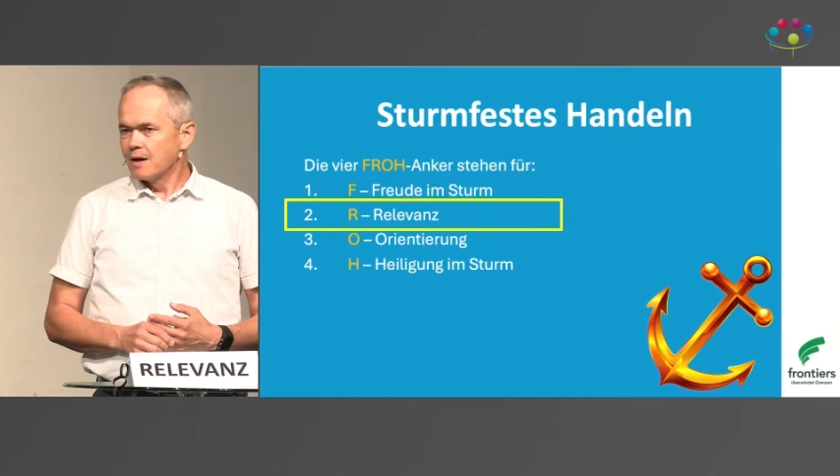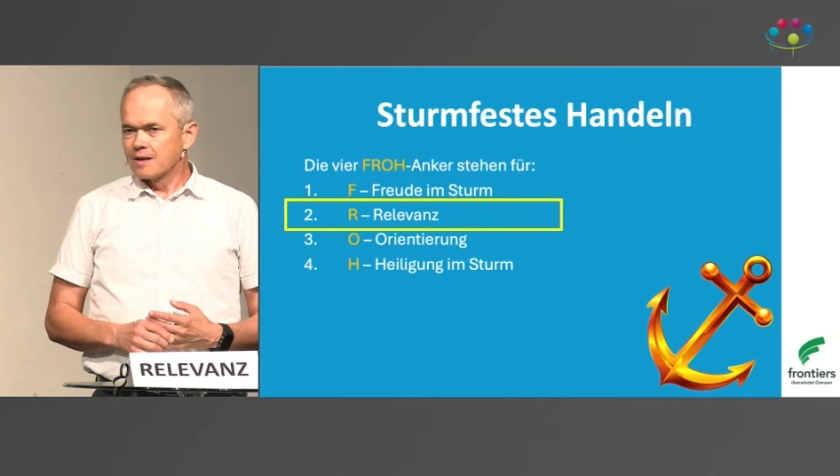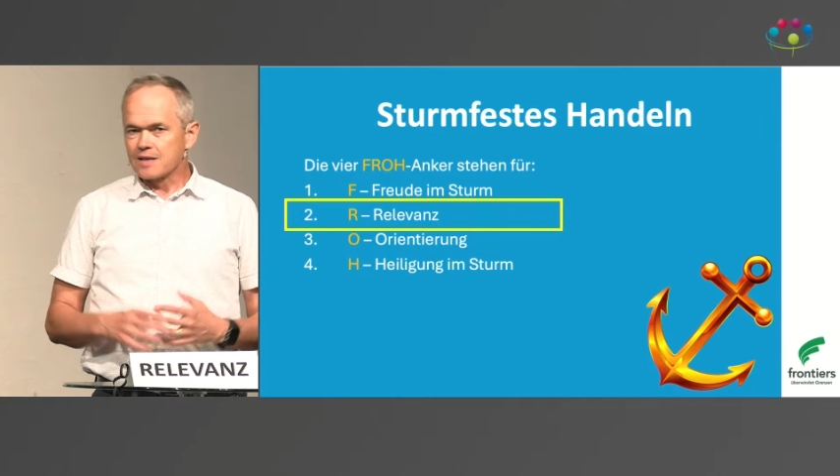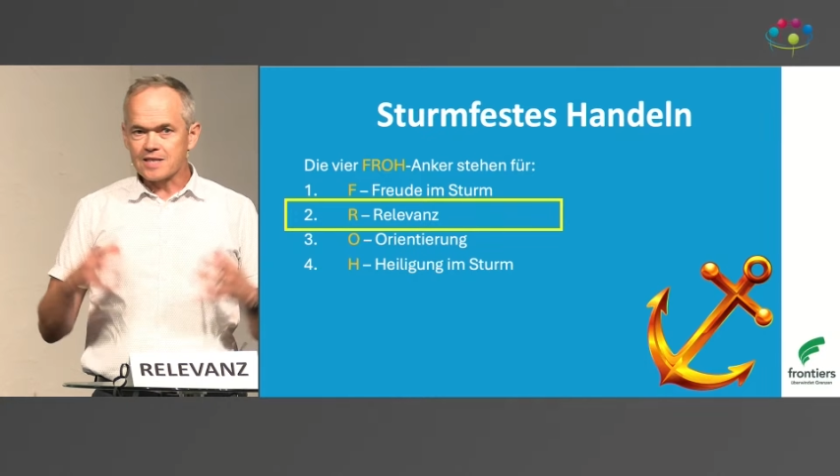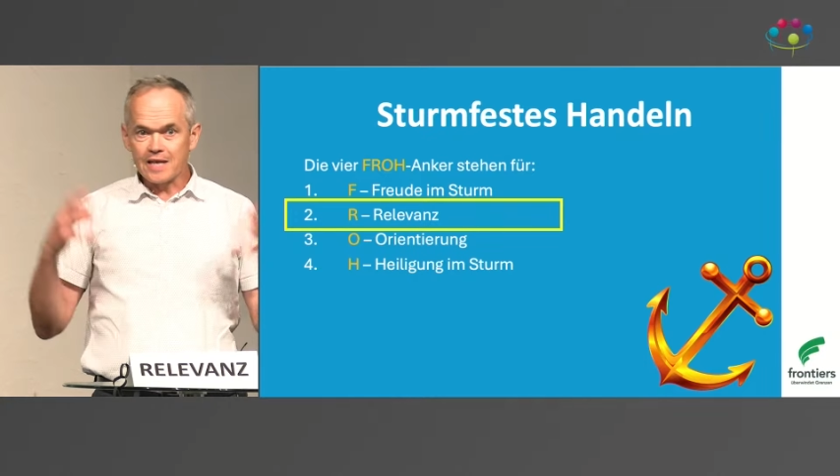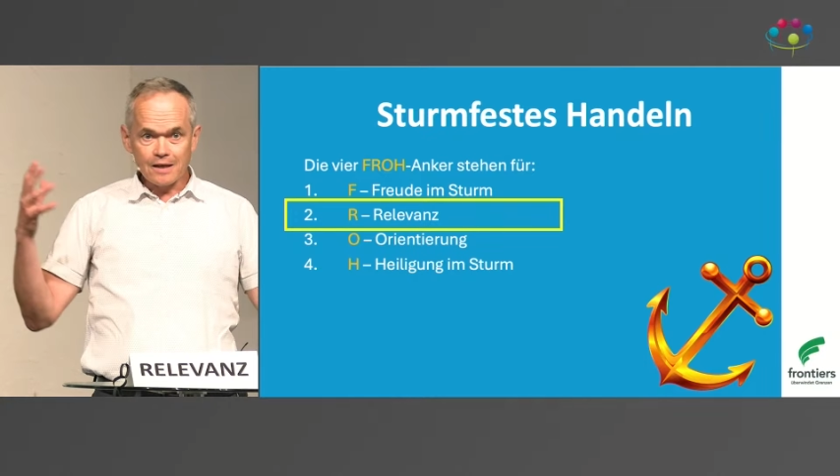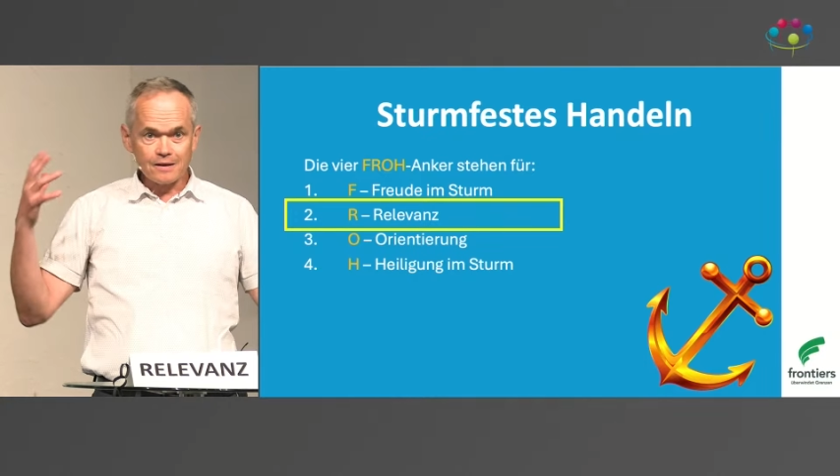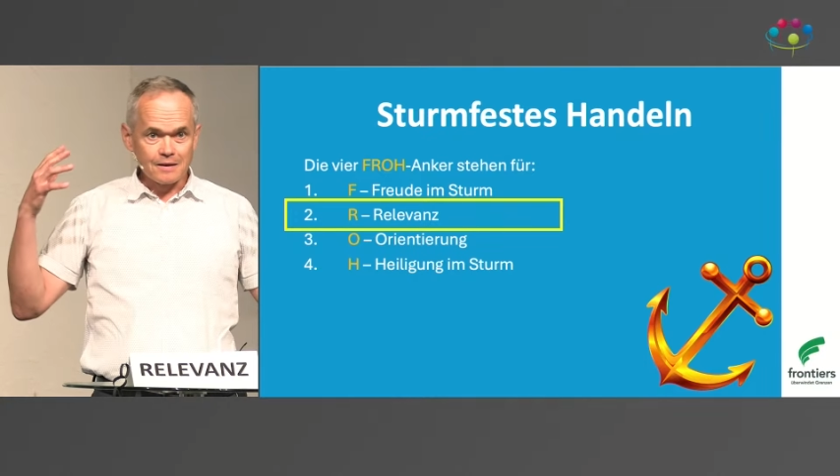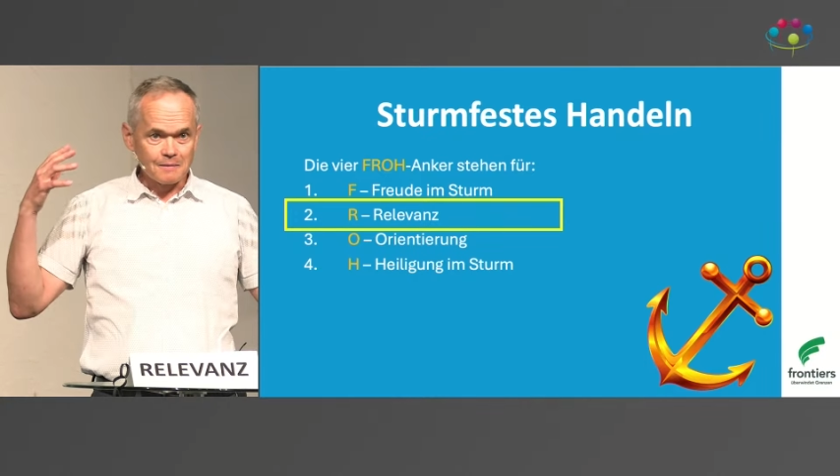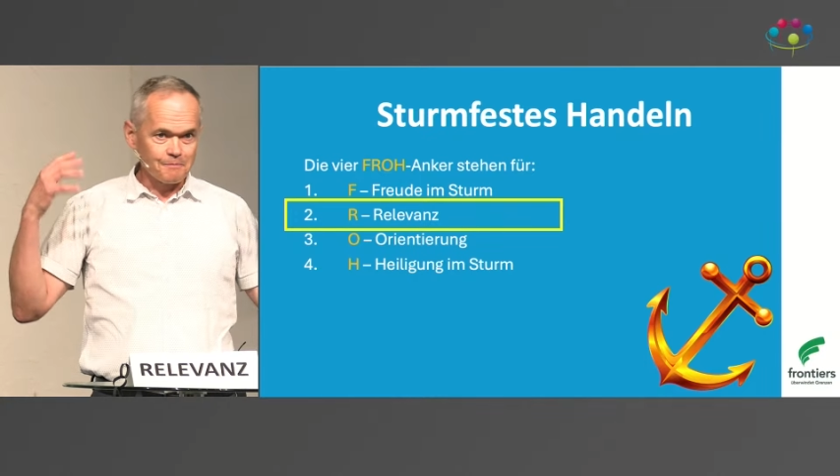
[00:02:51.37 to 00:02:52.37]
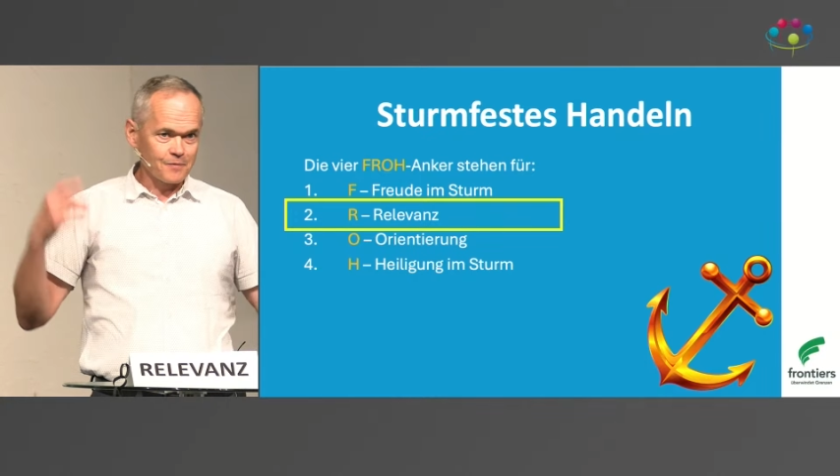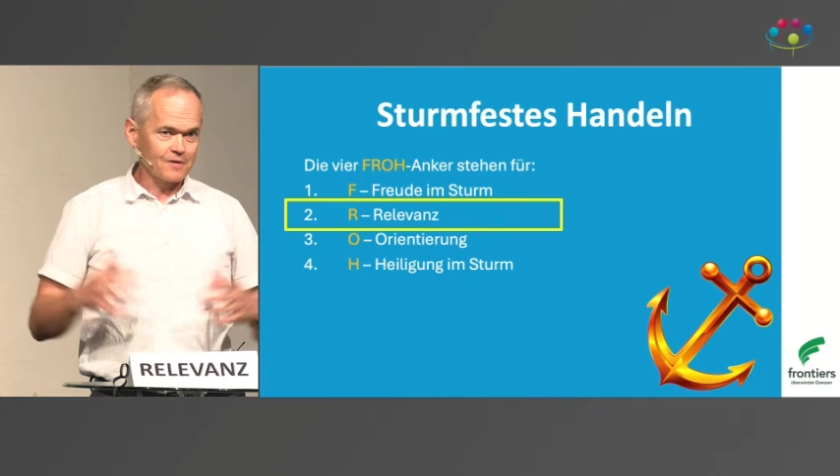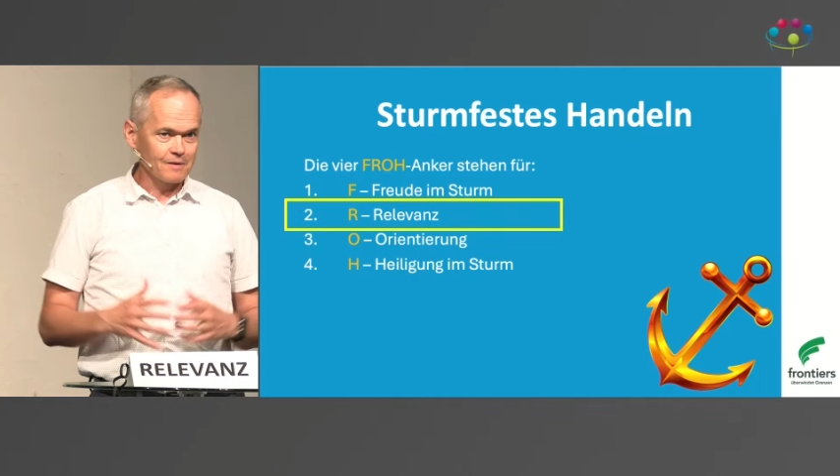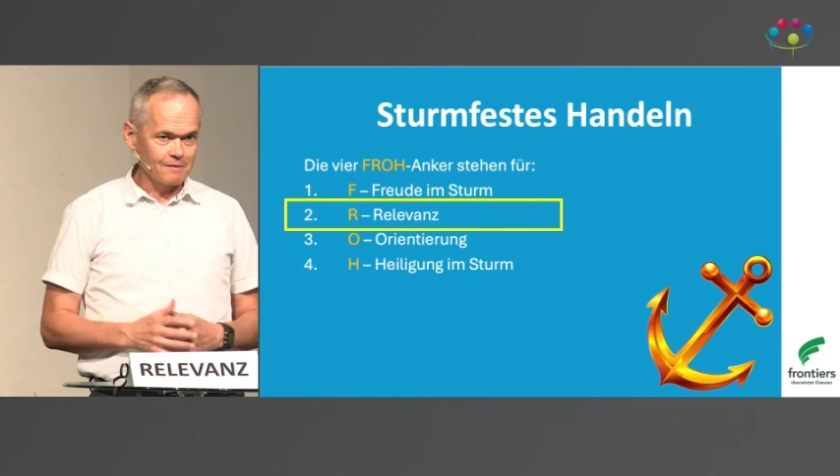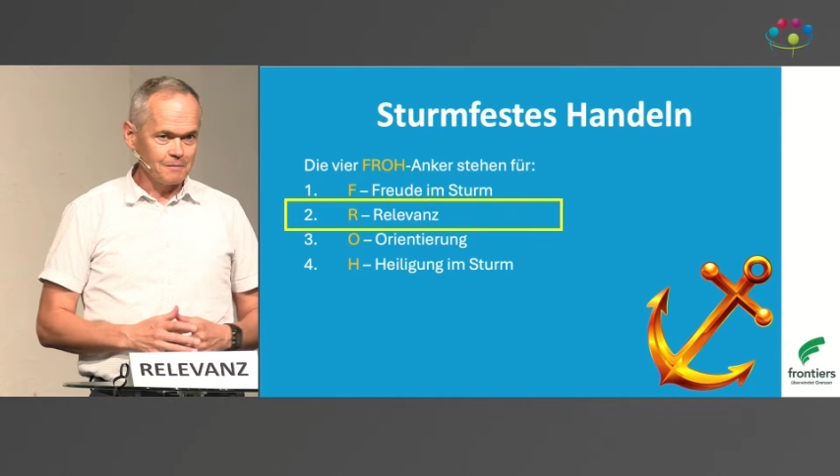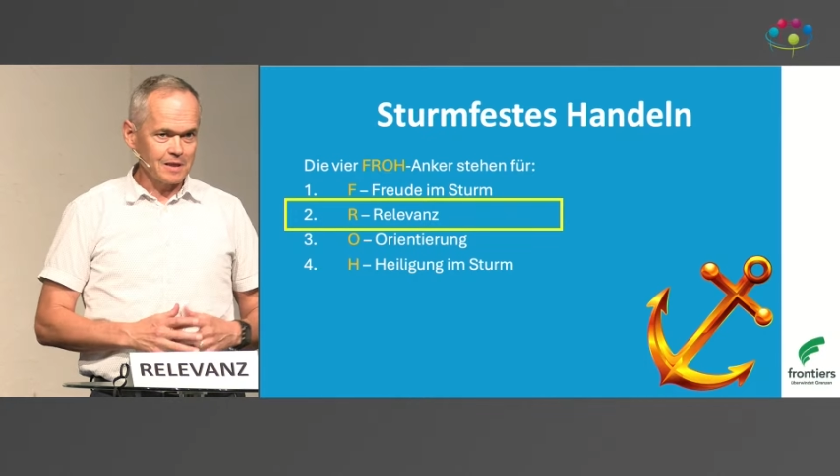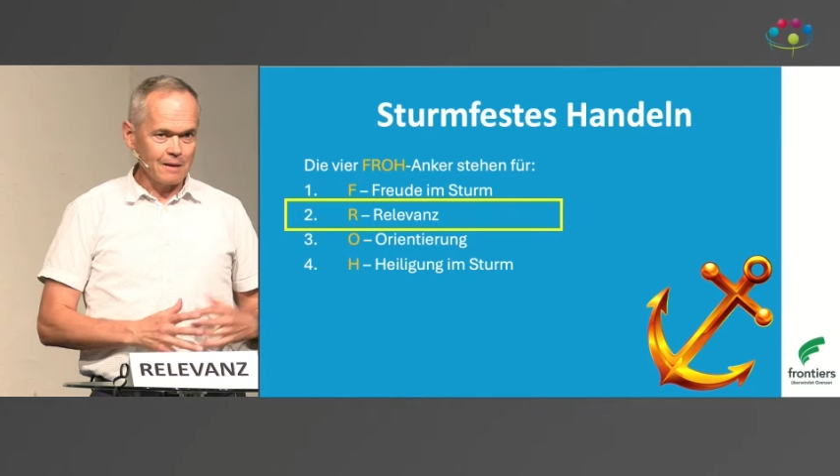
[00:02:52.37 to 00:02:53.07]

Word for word: Das Hirn, mit